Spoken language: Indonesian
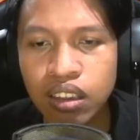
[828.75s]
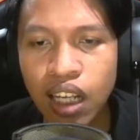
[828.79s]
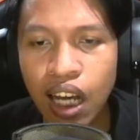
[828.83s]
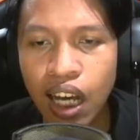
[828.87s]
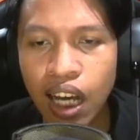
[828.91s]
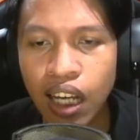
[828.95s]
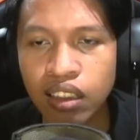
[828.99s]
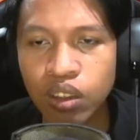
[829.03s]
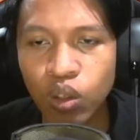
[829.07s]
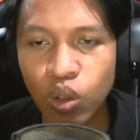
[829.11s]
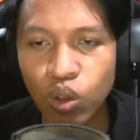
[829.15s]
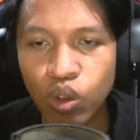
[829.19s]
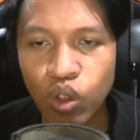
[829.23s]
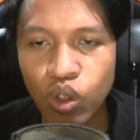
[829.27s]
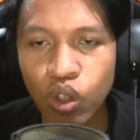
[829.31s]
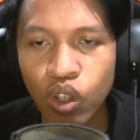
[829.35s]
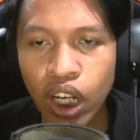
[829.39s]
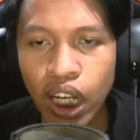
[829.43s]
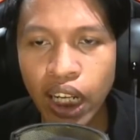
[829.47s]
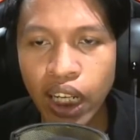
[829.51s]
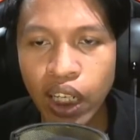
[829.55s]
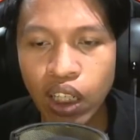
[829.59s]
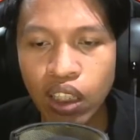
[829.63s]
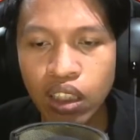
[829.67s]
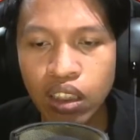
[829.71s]
Nah,
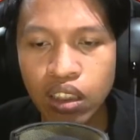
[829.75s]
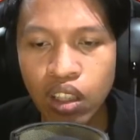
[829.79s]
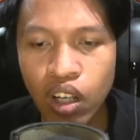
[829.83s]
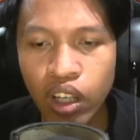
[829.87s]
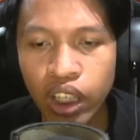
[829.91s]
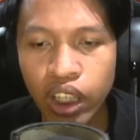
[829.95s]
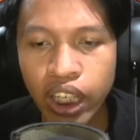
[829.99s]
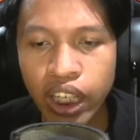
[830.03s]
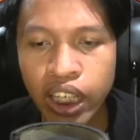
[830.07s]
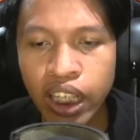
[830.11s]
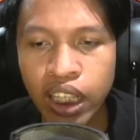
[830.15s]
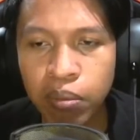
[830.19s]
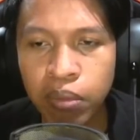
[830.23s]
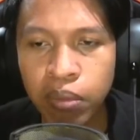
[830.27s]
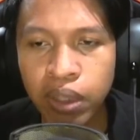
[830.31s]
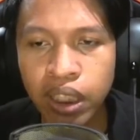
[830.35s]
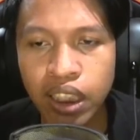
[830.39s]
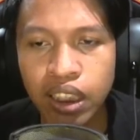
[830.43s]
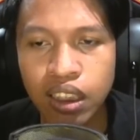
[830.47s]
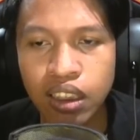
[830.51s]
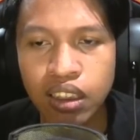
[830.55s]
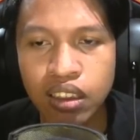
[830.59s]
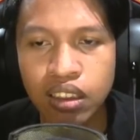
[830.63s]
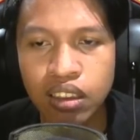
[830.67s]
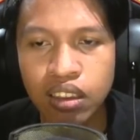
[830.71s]
selonjoran. Oke, okay, hit
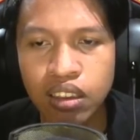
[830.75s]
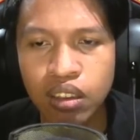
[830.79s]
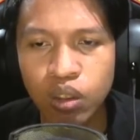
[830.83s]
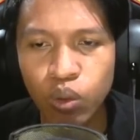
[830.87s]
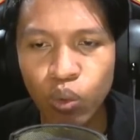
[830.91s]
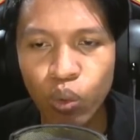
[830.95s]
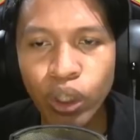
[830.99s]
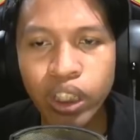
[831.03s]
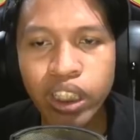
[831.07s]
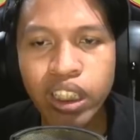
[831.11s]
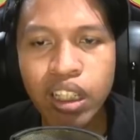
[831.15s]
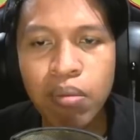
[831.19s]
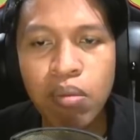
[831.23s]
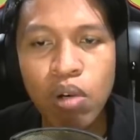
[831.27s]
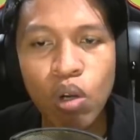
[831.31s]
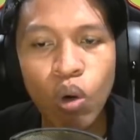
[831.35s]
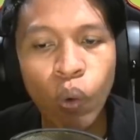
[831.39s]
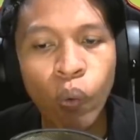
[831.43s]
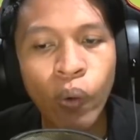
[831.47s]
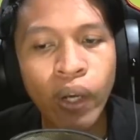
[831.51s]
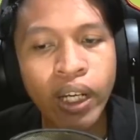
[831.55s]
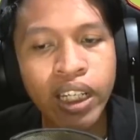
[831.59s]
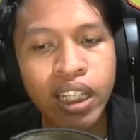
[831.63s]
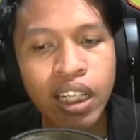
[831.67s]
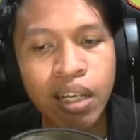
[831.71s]
me. Gue diam lo
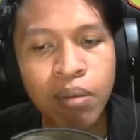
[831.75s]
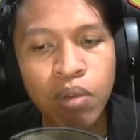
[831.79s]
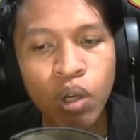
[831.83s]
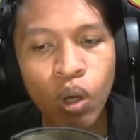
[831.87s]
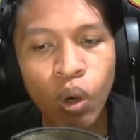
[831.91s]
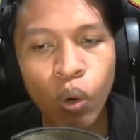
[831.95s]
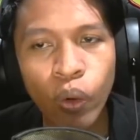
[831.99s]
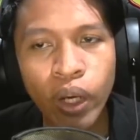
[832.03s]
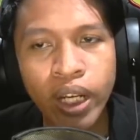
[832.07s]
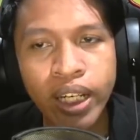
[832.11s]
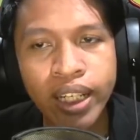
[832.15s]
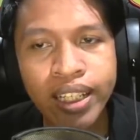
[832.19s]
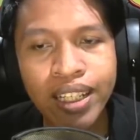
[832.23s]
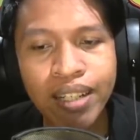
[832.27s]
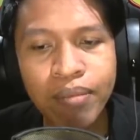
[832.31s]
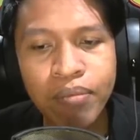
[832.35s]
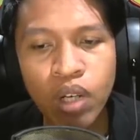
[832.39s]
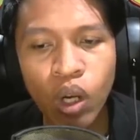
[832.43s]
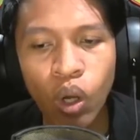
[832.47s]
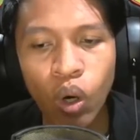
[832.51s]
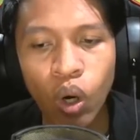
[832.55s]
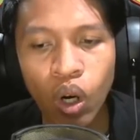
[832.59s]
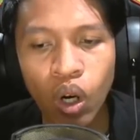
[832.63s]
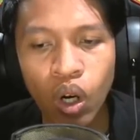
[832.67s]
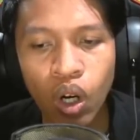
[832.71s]
gue diam lo gue diam
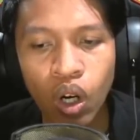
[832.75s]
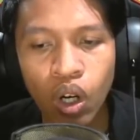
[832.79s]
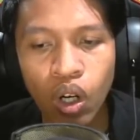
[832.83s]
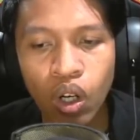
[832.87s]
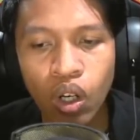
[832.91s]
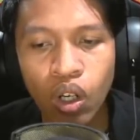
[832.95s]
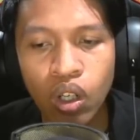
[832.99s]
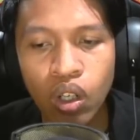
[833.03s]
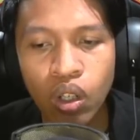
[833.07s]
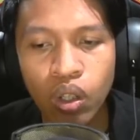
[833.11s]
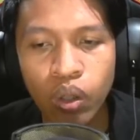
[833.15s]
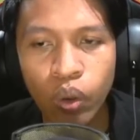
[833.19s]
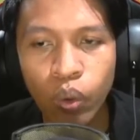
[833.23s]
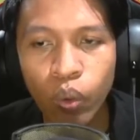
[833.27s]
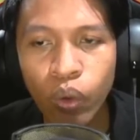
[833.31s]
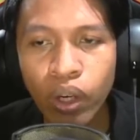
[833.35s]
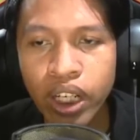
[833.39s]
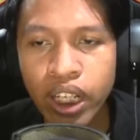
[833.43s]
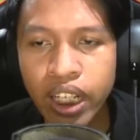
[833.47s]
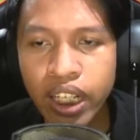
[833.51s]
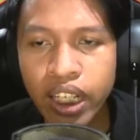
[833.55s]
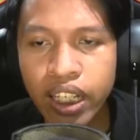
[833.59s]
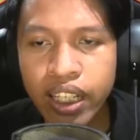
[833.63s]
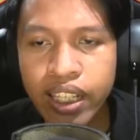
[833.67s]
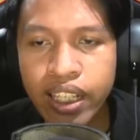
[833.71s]
lo
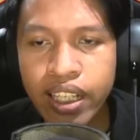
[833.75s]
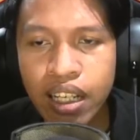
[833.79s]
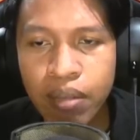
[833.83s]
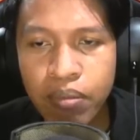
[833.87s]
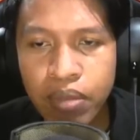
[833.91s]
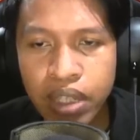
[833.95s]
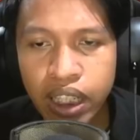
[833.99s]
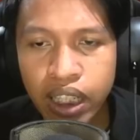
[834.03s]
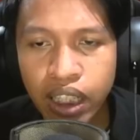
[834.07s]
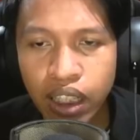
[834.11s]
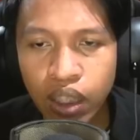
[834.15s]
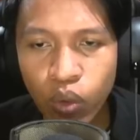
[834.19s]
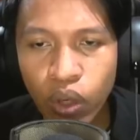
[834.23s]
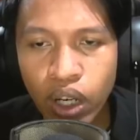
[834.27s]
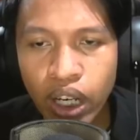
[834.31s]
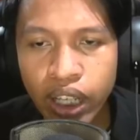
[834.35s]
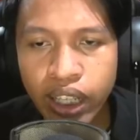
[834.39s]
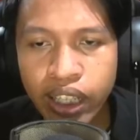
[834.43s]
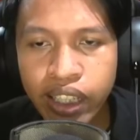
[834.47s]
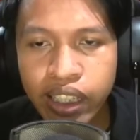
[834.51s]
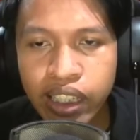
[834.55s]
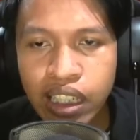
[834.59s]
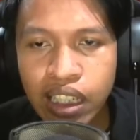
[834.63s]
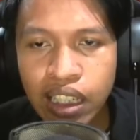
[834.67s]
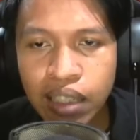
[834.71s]
Gue ini diam nih, gue
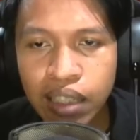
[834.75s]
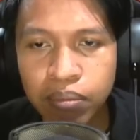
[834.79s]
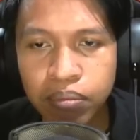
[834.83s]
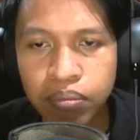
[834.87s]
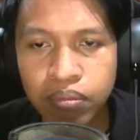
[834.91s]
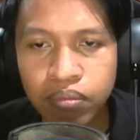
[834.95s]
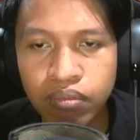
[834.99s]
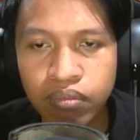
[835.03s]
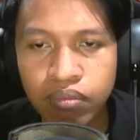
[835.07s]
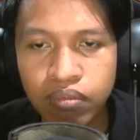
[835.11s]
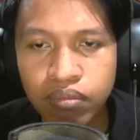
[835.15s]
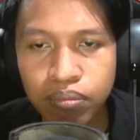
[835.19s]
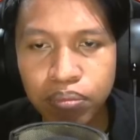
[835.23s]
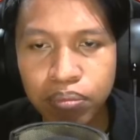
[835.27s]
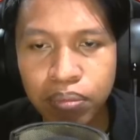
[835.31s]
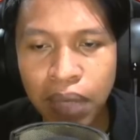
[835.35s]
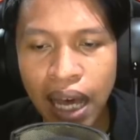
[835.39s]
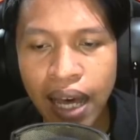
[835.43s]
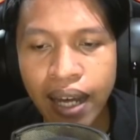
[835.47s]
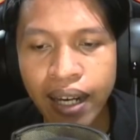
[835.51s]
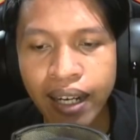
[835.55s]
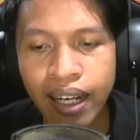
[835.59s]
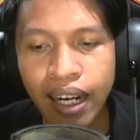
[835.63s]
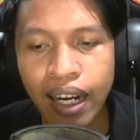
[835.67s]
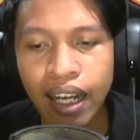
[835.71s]
lagi diam.
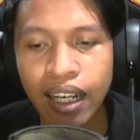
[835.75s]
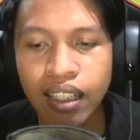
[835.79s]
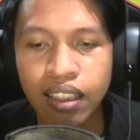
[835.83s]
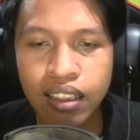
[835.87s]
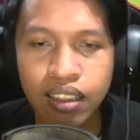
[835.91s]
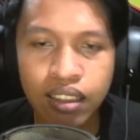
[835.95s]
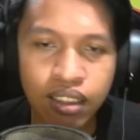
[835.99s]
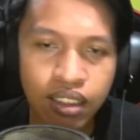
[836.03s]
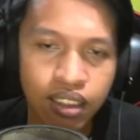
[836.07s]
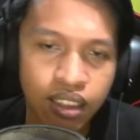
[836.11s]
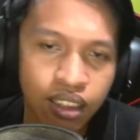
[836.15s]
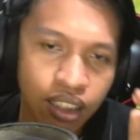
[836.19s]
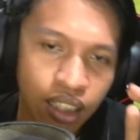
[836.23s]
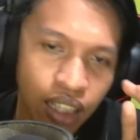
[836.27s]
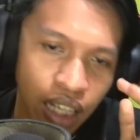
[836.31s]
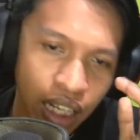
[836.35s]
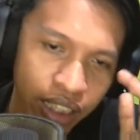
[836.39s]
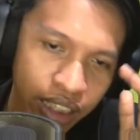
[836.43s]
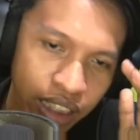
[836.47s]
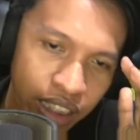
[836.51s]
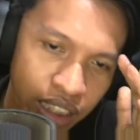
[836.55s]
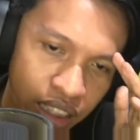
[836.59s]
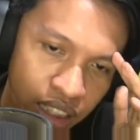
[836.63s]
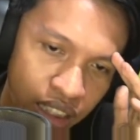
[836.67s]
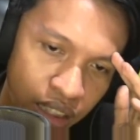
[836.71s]
Parah.
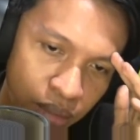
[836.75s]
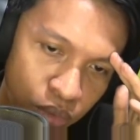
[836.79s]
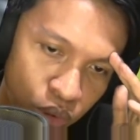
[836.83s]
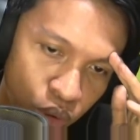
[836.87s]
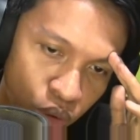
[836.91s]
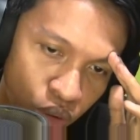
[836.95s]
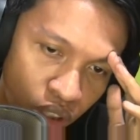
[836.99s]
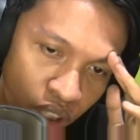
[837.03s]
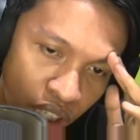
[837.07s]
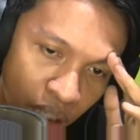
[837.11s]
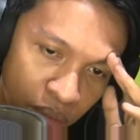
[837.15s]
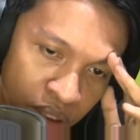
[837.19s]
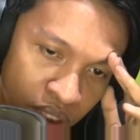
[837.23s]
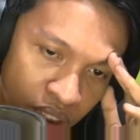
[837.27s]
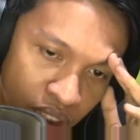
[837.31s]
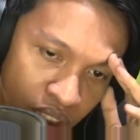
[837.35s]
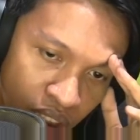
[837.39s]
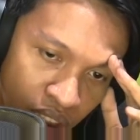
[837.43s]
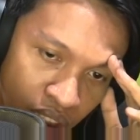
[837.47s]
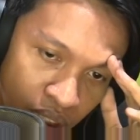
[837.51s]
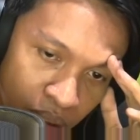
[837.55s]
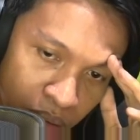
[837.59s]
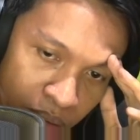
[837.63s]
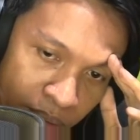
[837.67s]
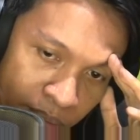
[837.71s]
Lagi diam juga nggak bisa
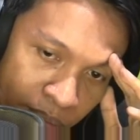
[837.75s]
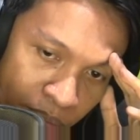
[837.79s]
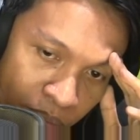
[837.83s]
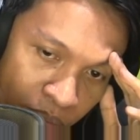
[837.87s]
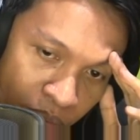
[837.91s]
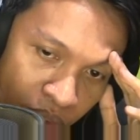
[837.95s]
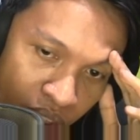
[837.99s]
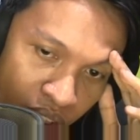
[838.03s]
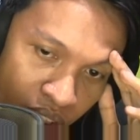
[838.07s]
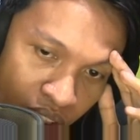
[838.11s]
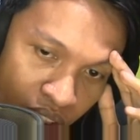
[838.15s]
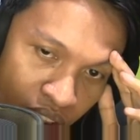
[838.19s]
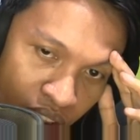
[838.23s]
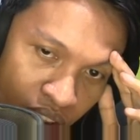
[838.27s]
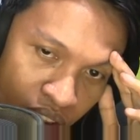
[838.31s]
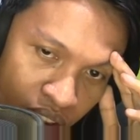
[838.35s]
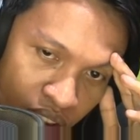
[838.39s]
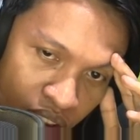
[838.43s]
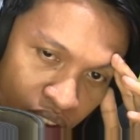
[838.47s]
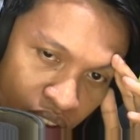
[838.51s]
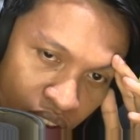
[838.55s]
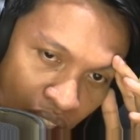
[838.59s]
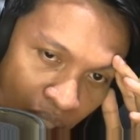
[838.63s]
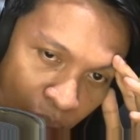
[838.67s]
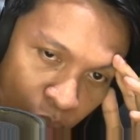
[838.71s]
dihit.
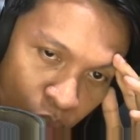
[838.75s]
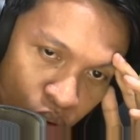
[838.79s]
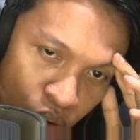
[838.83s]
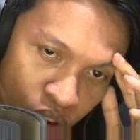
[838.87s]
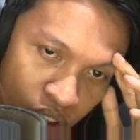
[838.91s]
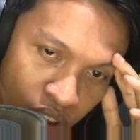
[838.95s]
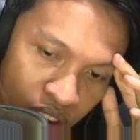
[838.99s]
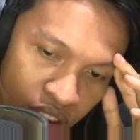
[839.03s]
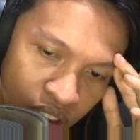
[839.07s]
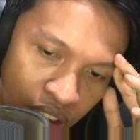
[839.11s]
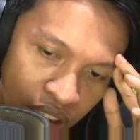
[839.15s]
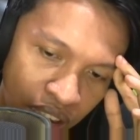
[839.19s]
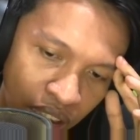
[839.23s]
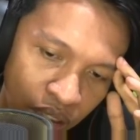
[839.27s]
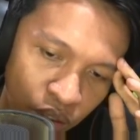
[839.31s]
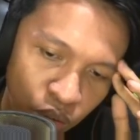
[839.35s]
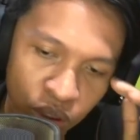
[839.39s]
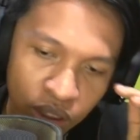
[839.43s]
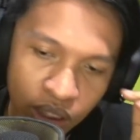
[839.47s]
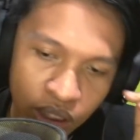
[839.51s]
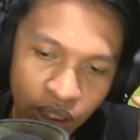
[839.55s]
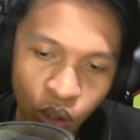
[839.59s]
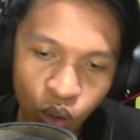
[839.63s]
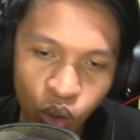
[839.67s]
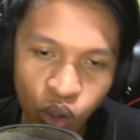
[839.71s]
Kamu si gesit atau
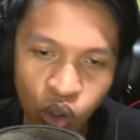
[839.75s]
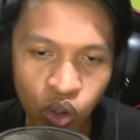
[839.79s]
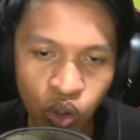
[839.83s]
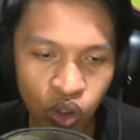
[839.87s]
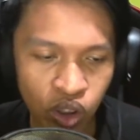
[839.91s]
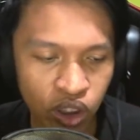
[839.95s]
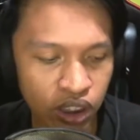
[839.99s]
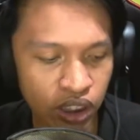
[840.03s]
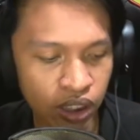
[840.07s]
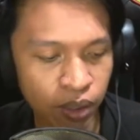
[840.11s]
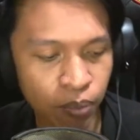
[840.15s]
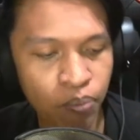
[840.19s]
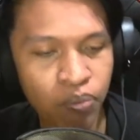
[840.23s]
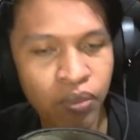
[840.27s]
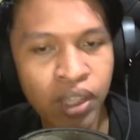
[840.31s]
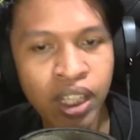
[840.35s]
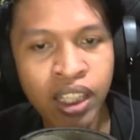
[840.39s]
si loyo sih?